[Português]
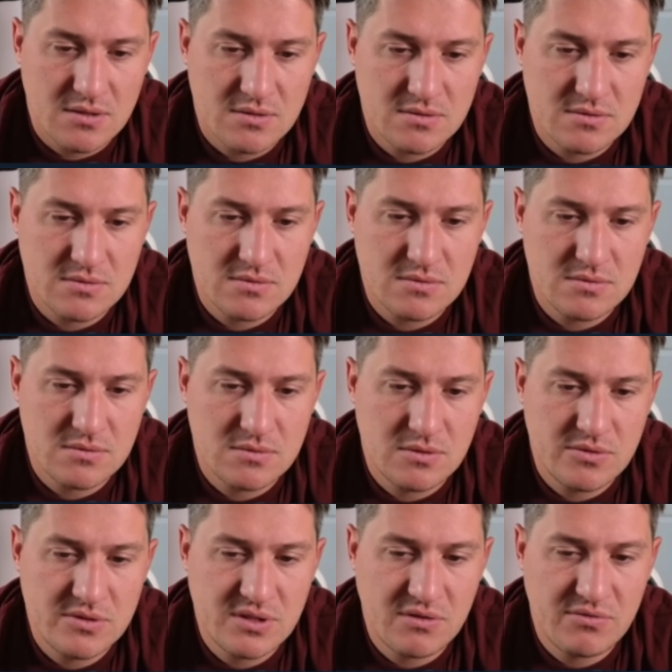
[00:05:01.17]
Não, não
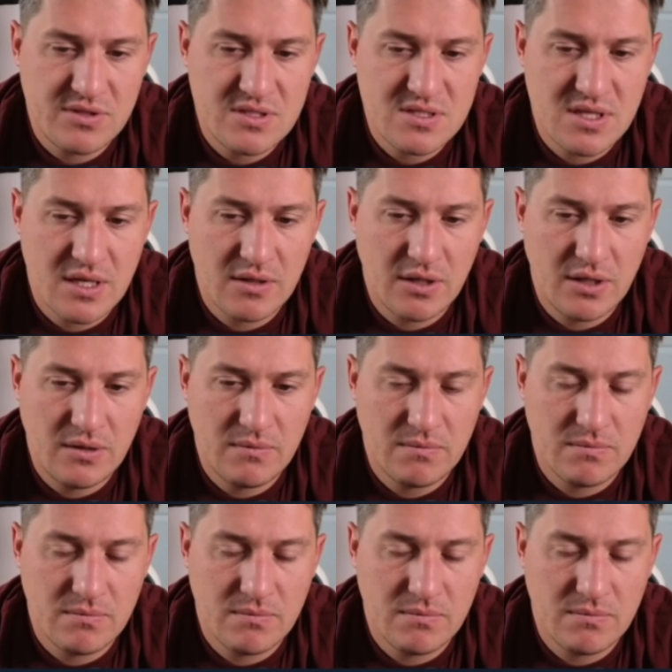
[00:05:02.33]
está fazendo, hein?